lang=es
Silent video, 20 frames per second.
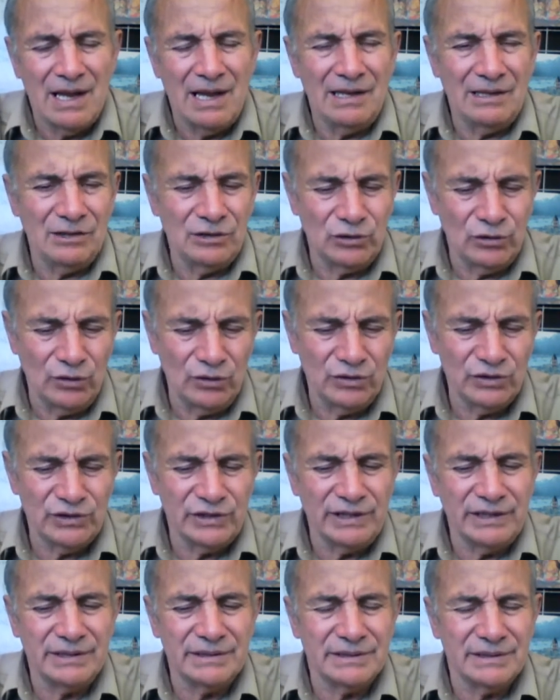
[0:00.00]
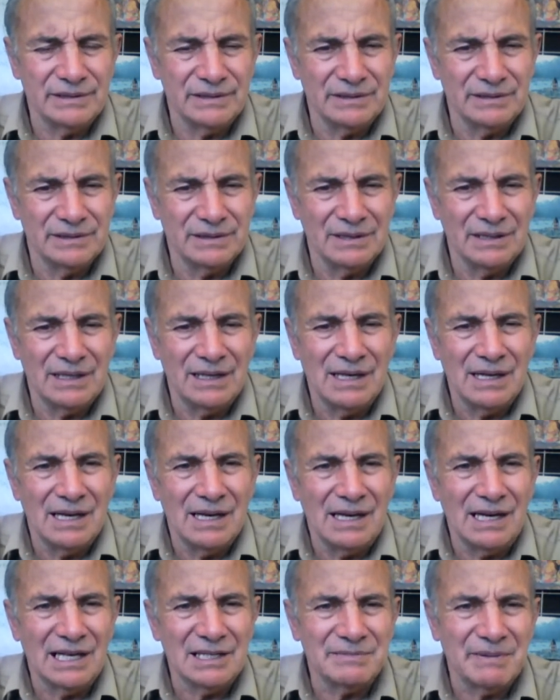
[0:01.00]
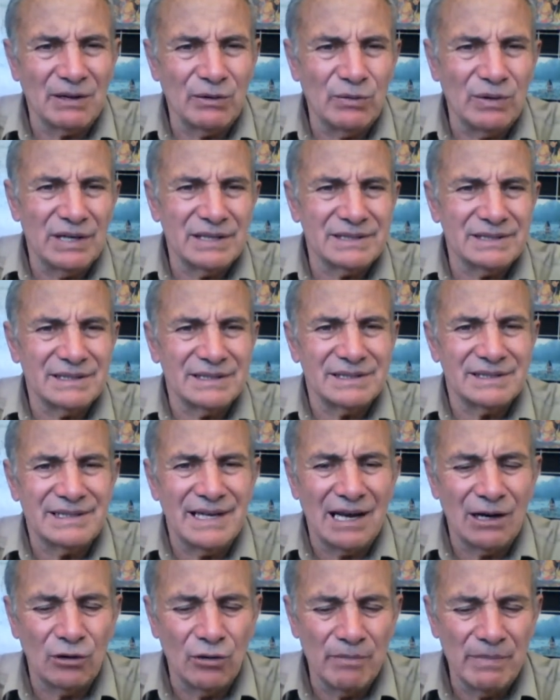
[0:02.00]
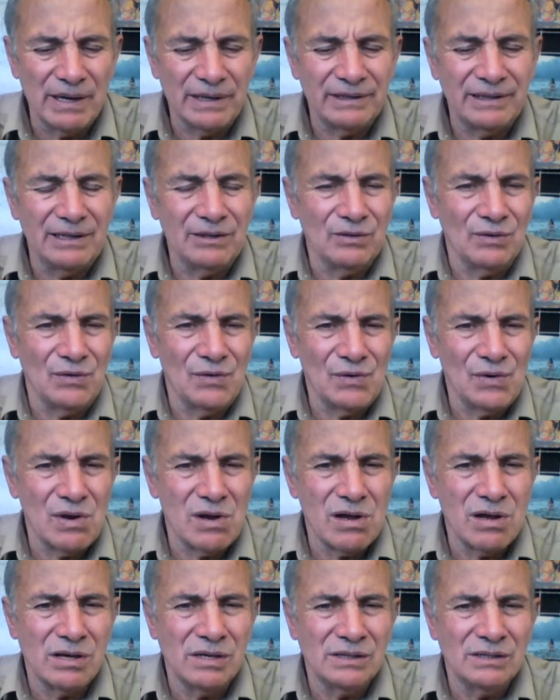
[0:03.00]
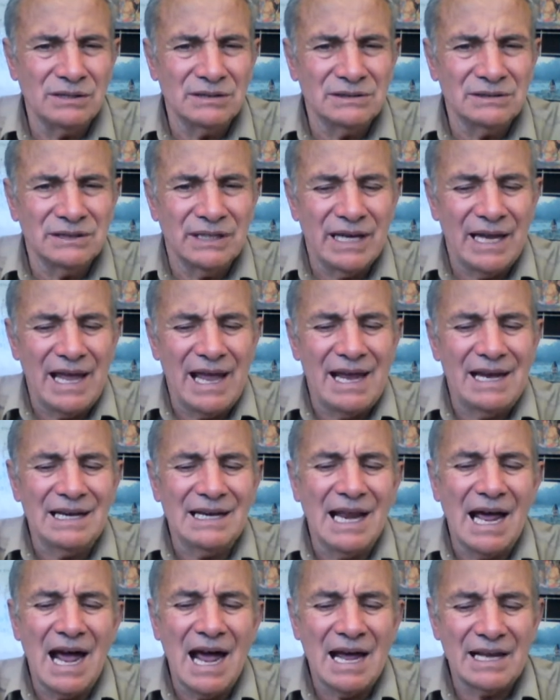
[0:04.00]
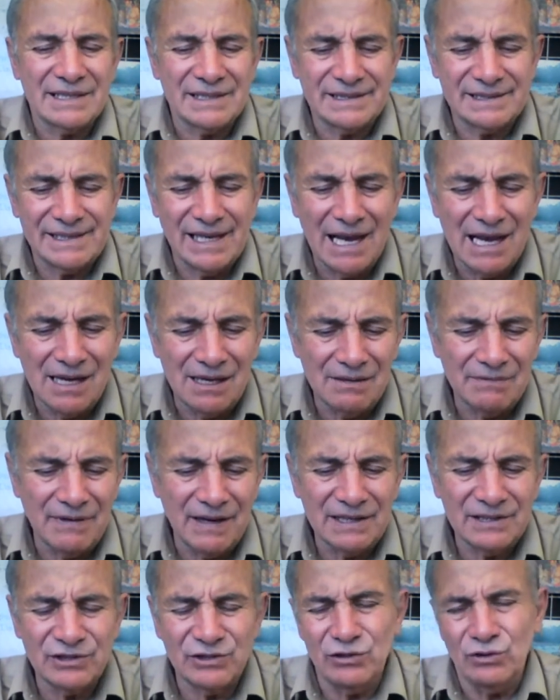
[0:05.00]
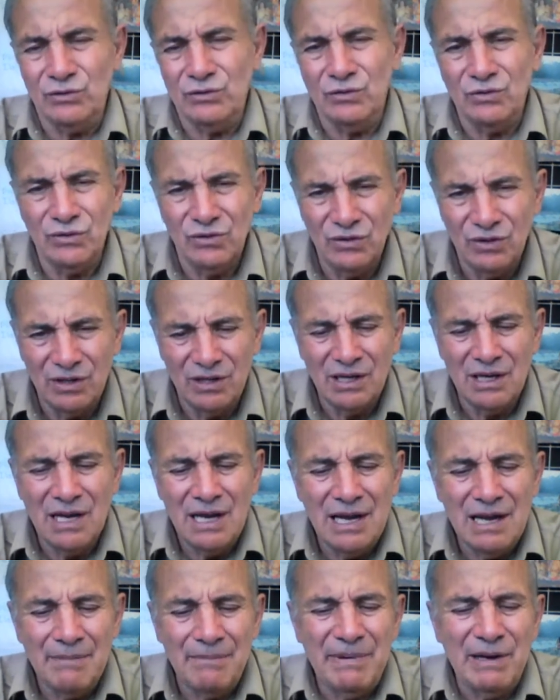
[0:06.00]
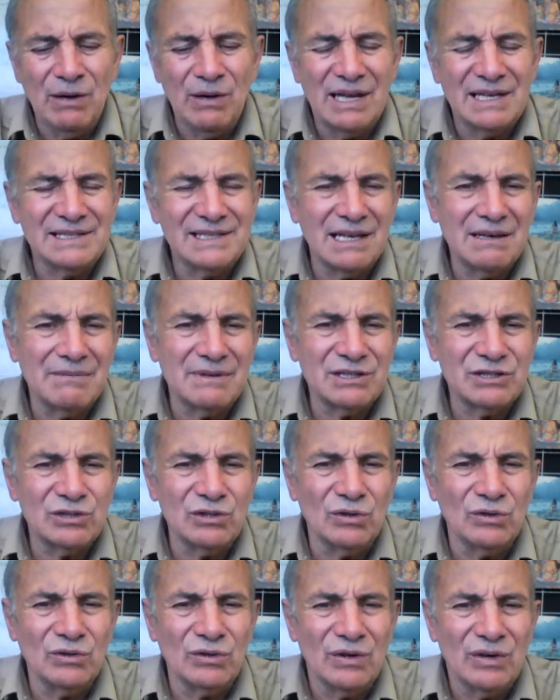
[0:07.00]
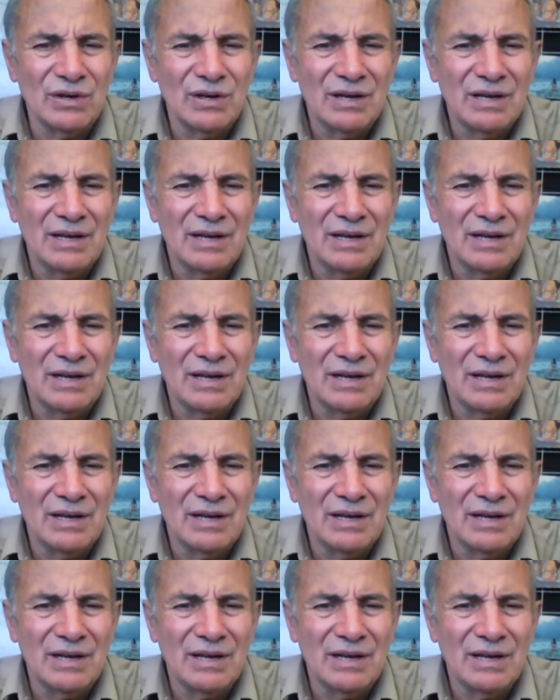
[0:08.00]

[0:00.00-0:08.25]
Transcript: Entonces, las vacunas se han convertido en la salvación. Pero la salvación,